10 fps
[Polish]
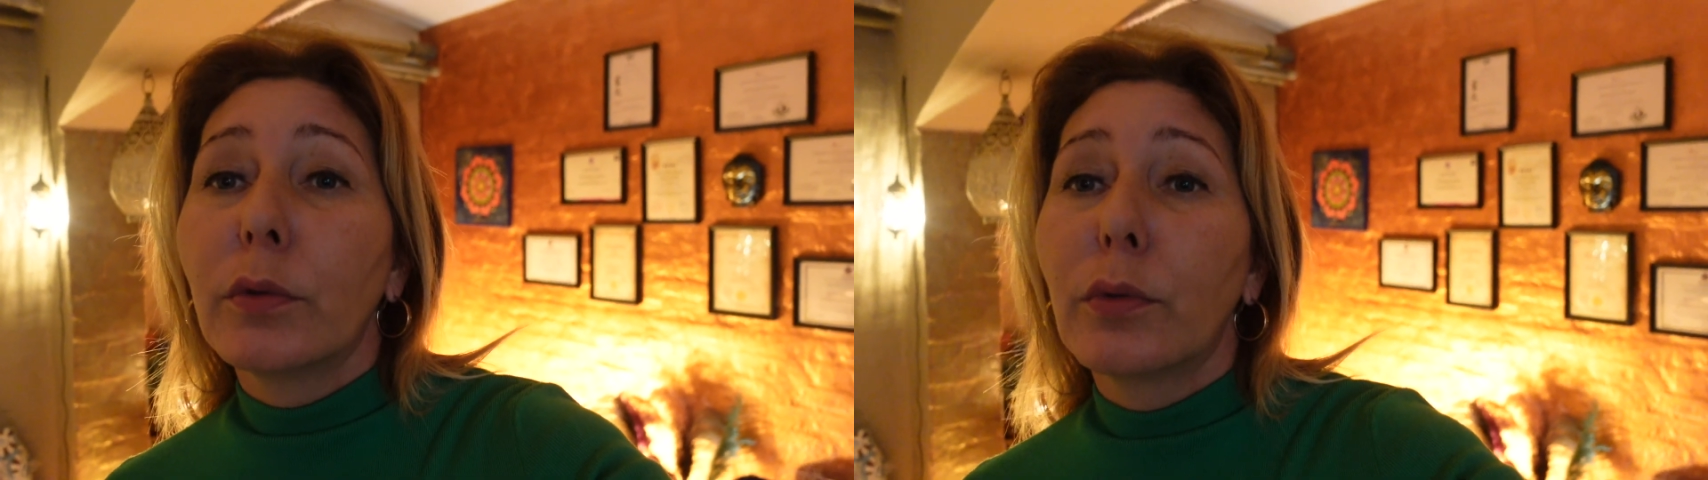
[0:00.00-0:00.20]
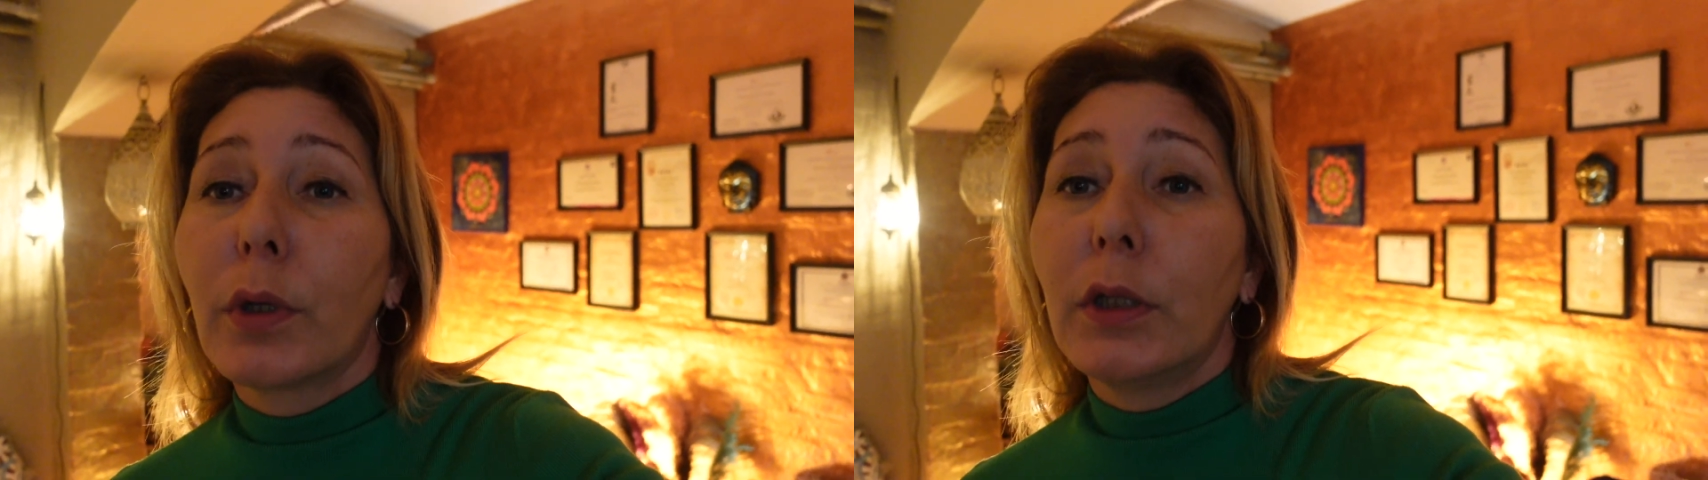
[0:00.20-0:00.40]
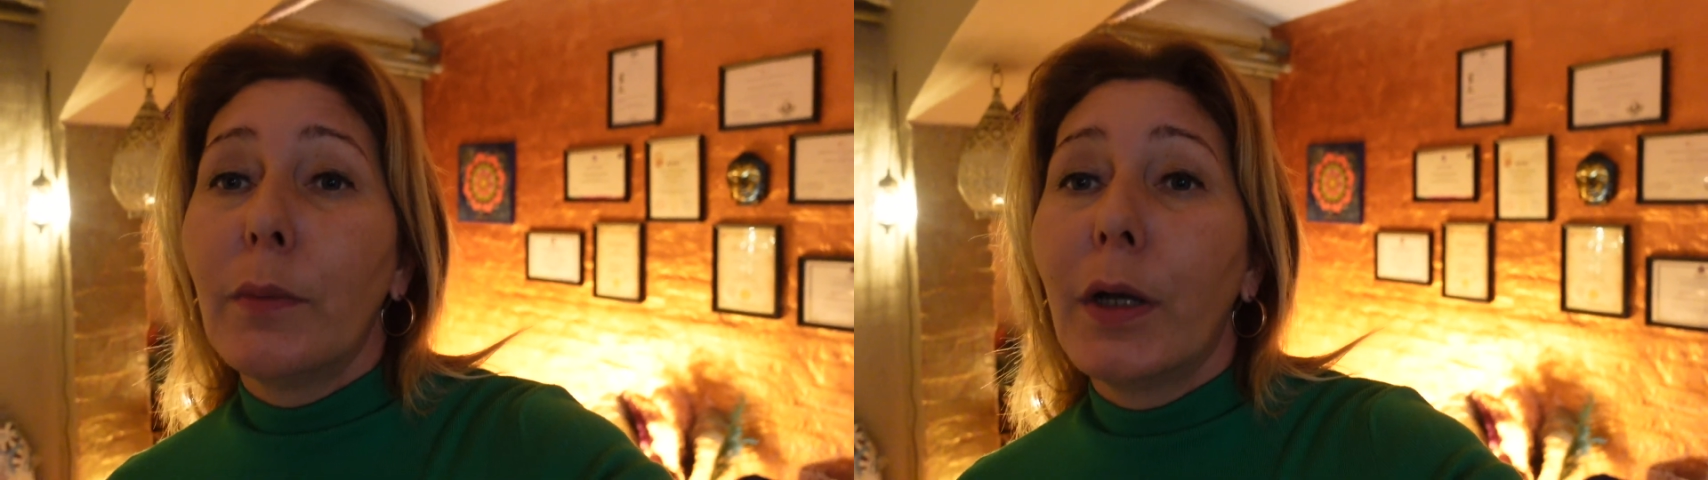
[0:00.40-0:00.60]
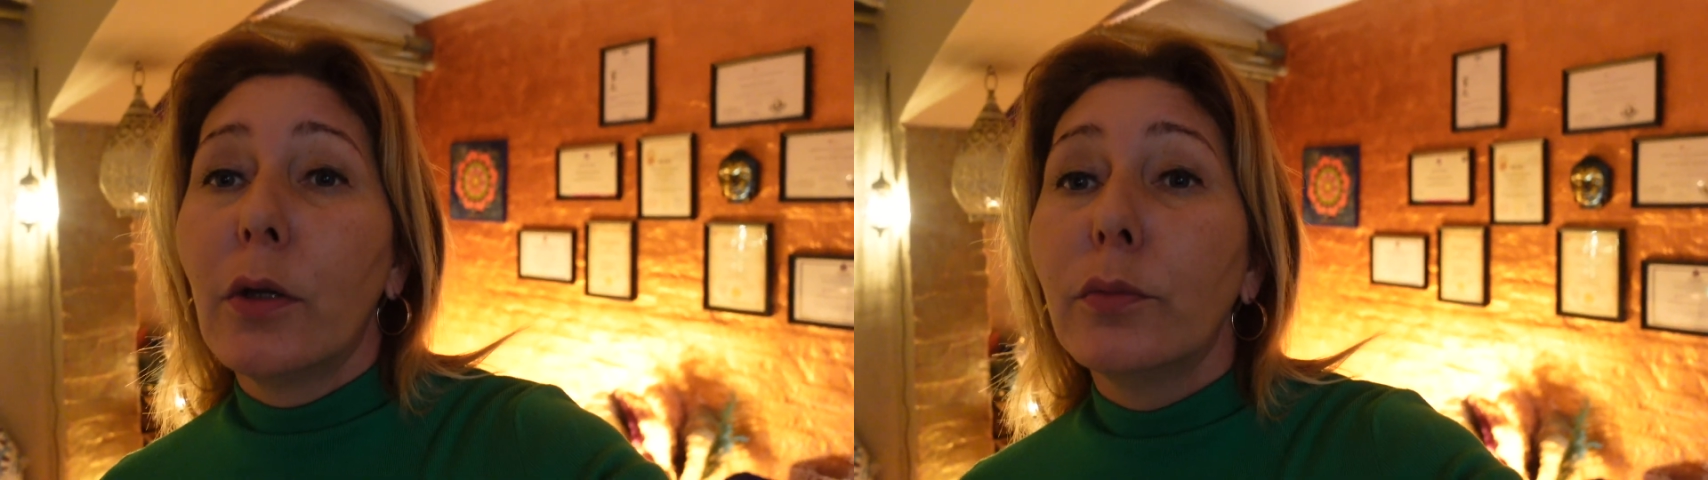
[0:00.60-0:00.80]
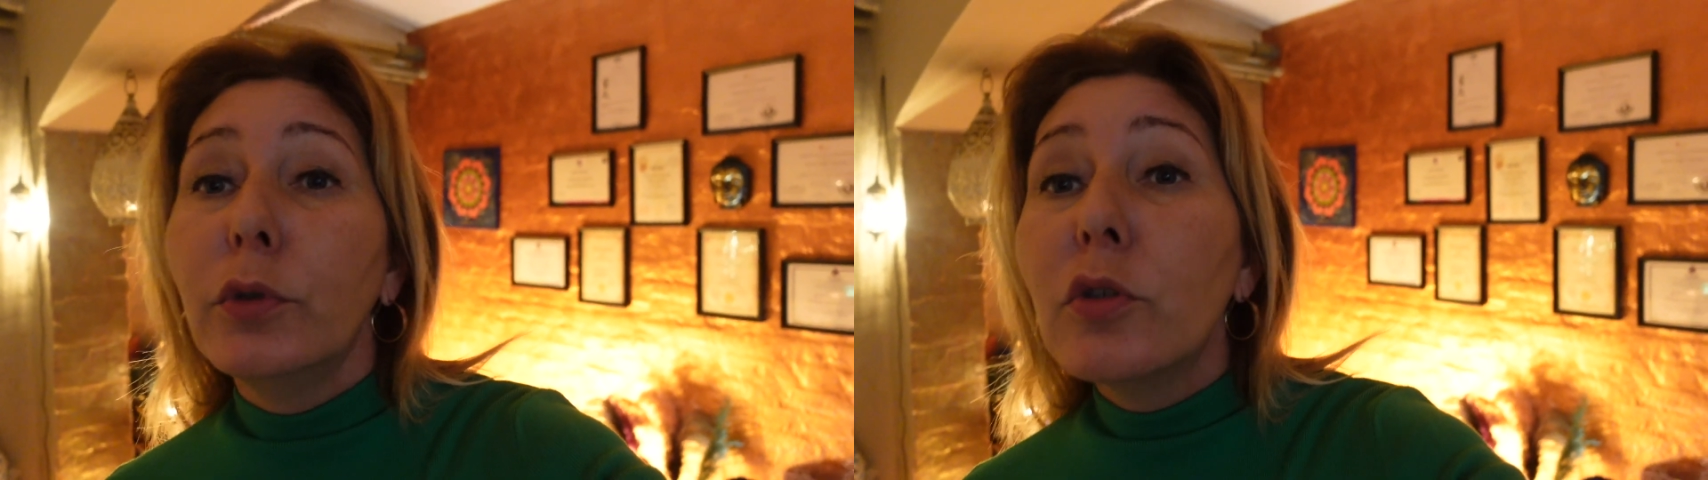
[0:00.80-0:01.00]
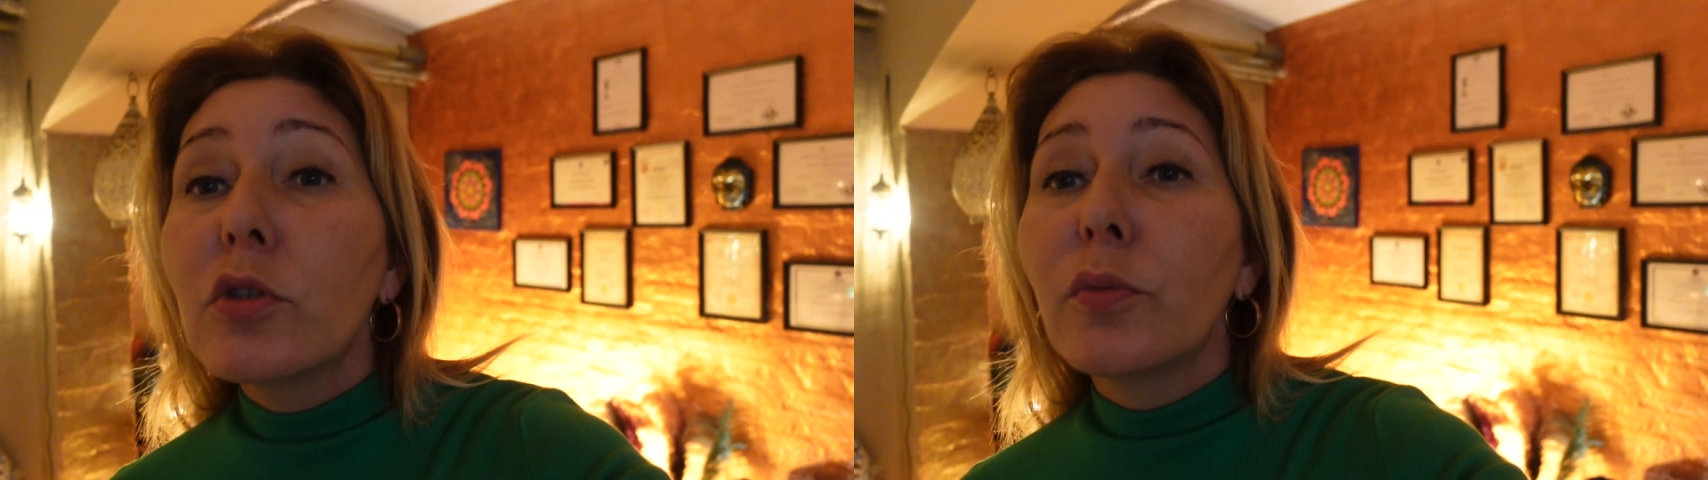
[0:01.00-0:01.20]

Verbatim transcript: które nie mają nic